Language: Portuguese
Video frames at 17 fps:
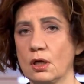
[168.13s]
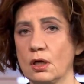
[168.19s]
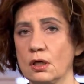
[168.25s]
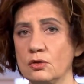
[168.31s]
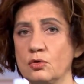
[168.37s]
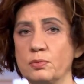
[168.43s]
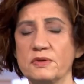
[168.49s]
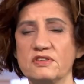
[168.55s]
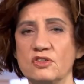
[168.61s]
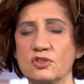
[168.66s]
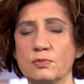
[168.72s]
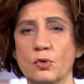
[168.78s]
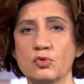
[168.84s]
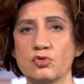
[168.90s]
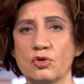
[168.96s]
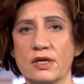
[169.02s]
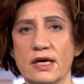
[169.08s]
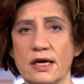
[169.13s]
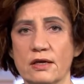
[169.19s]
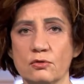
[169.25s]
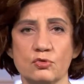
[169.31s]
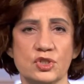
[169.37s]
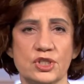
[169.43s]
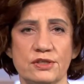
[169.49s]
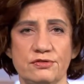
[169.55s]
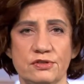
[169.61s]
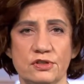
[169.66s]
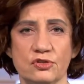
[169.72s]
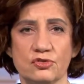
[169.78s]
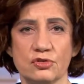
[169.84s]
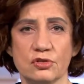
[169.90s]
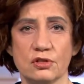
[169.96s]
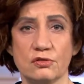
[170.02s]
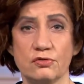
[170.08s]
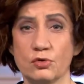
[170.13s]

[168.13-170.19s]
do presidente Bolsonaro no G20.